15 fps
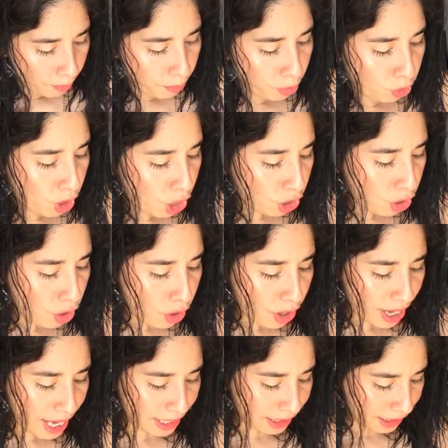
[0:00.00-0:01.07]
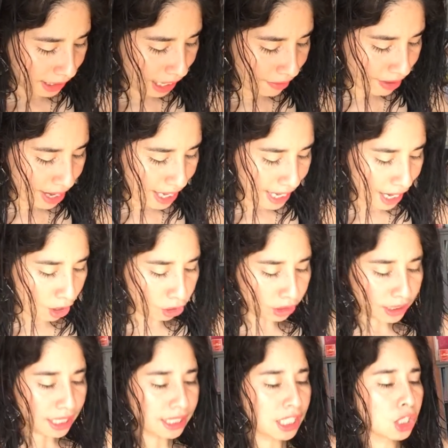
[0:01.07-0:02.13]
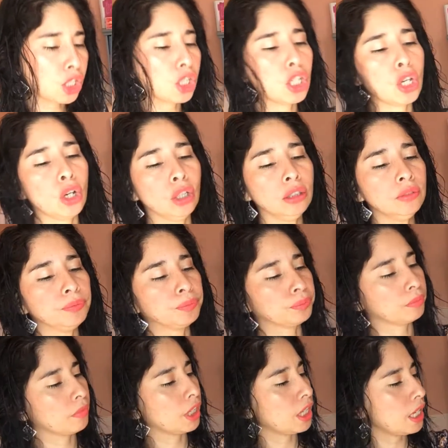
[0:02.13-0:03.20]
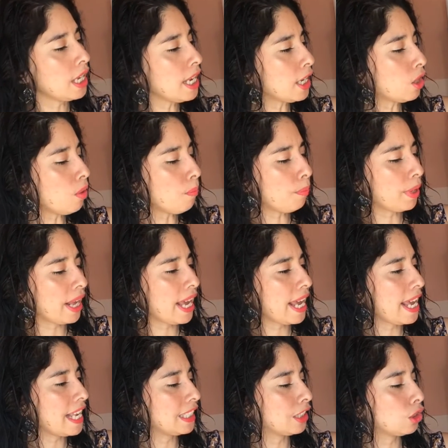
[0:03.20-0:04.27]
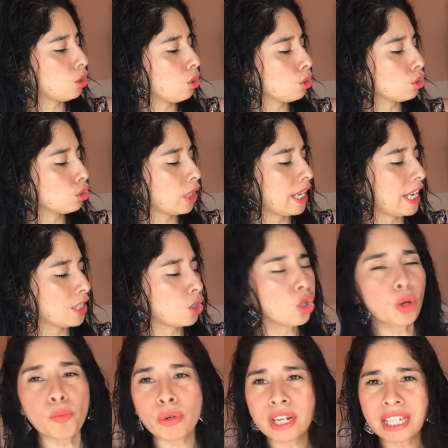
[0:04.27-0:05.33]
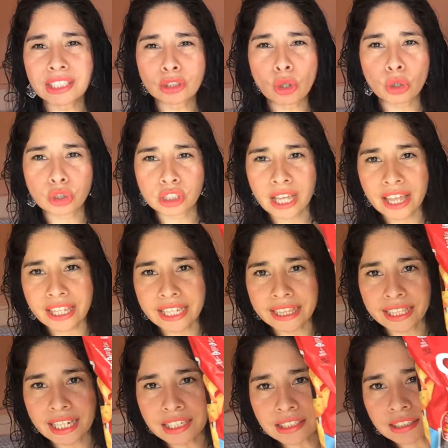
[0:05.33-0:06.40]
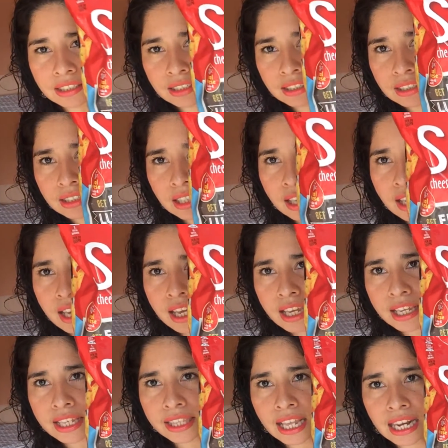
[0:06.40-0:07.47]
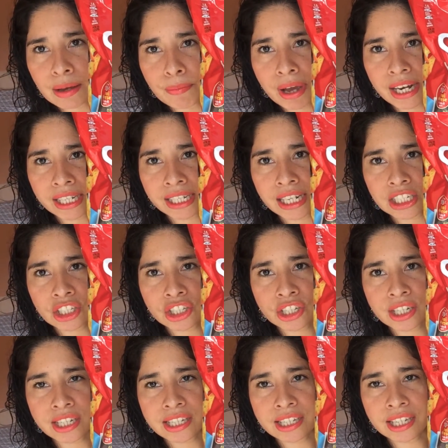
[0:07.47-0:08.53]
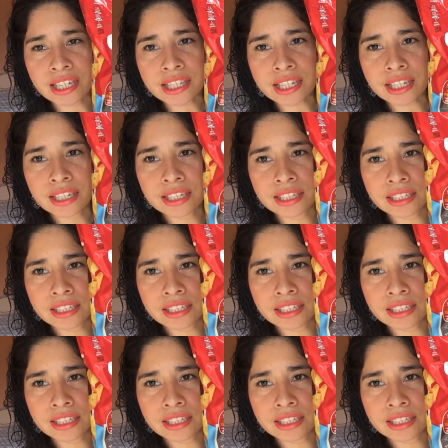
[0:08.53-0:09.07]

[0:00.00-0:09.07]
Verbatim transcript: Luego estaba en la otra sección y compré estos, eh, son como unas tostaditas de la marca Cheez It.